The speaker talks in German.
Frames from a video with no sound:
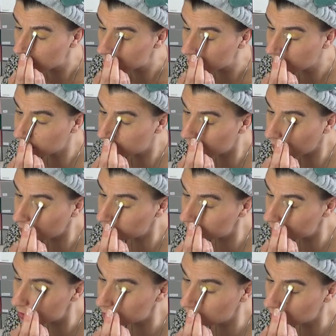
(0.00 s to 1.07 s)
Das Nette bei uns
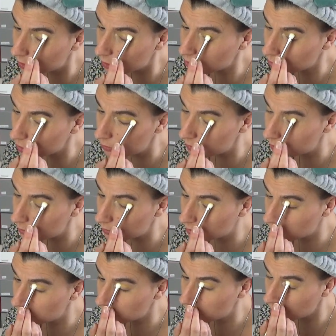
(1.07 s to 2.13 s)
ist nicht das Schönste,
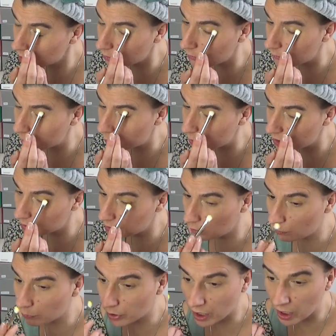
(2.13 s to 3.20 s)
dass ich nicht komplett den
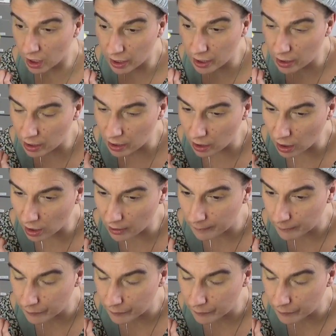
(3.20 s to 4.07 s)
Morelli kriege.